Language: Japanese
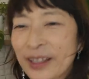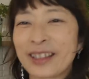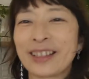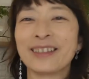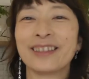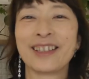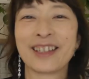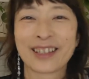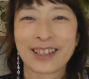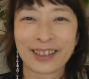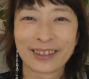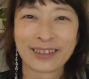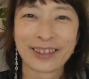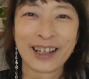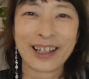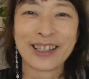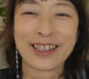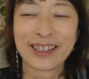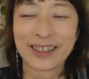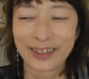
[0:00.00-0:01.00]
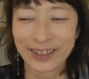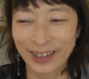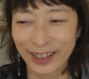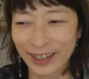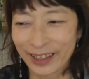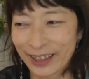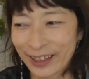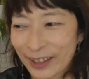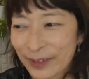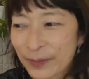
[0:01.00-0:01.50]
てるんですけど害虫さ
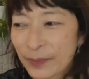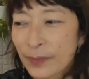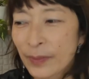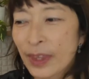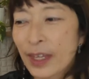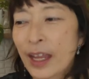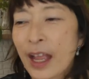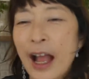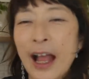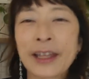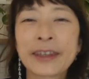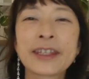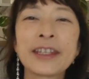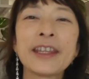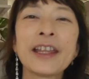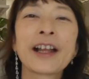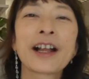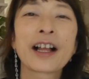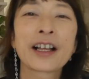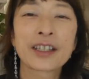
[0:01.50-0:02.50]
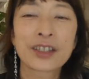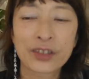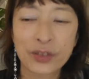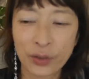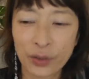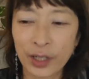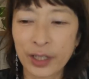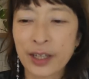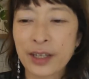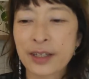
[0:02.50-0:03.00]
んに宛名書き
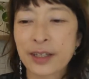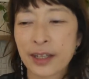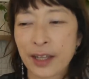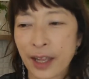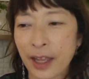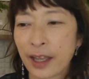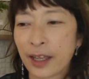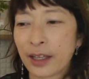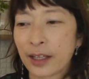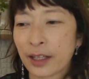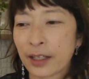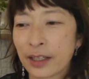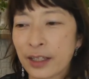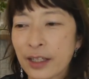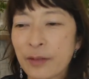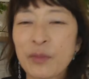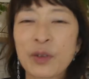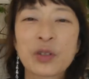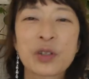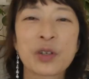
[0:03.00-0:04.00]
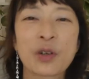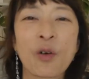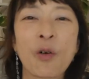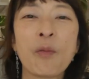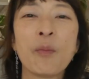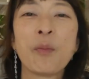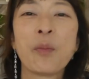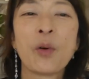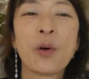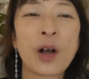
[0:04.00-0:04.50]
とかですね荷物
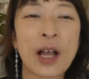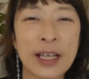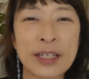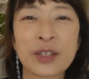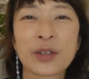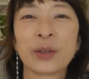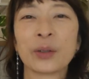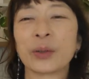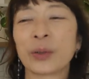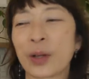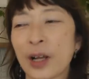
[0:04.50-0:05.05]
梱包発送と